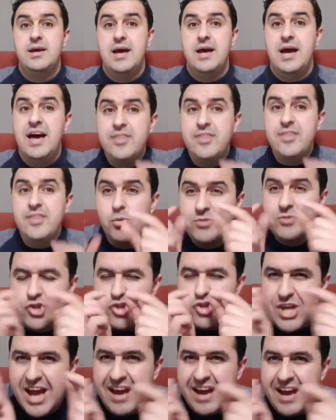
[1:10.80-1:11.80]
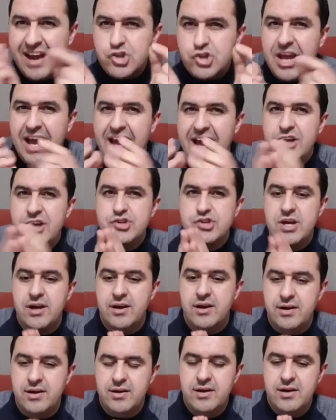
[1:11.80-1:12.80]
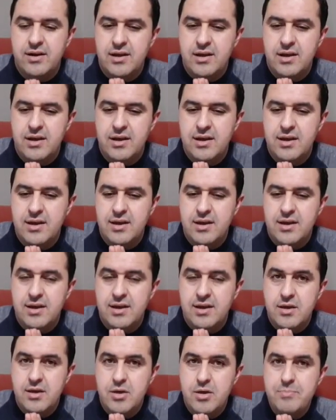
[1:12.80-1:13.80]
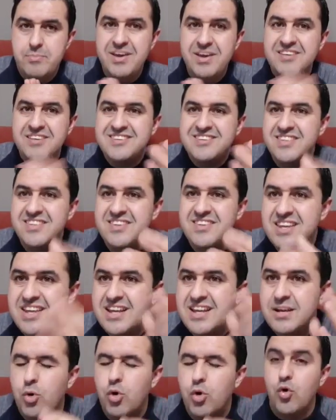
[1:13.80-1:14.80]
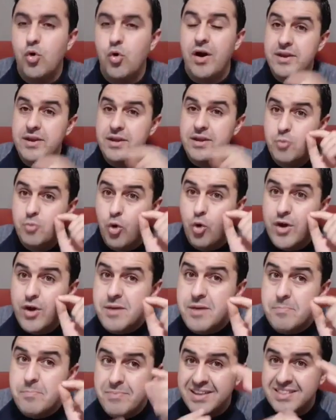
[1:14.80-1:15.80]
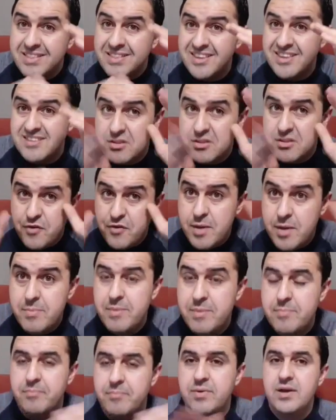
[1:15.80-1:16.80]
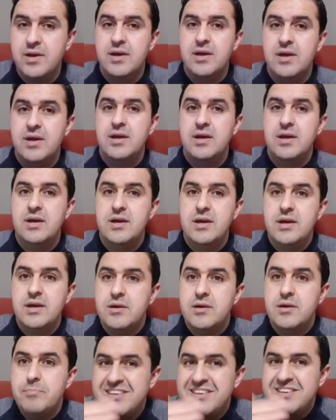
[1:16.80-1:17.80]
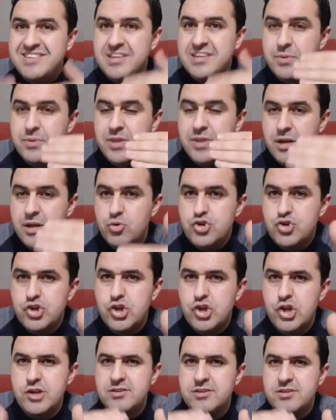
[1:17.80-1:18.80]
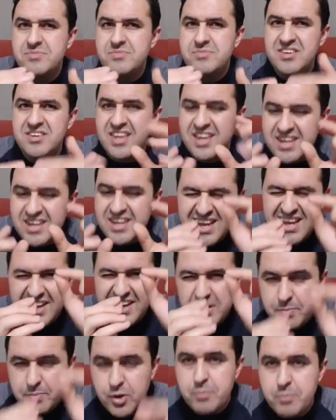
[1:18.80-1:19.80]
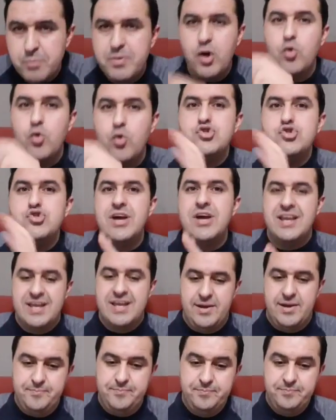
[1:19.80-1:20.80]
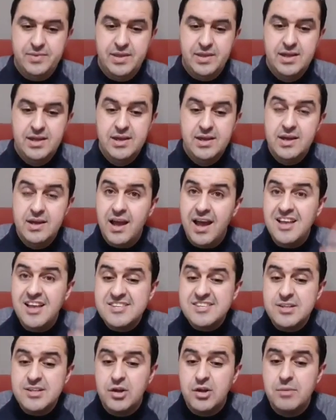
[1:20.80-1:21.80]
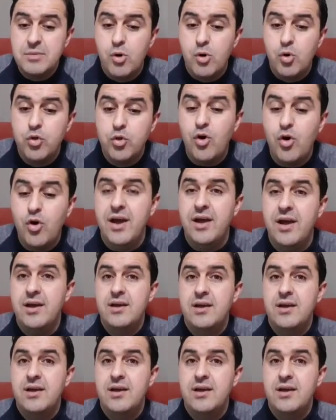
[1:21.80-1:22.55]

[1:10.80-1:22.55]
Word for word: هذا نبدا نشارح شي حاجة ميخساديني الموضوع اني مهم ما فهم ما يزدي بدا المشكل نتمزيد هني يعني بعجالة أصل الموضوع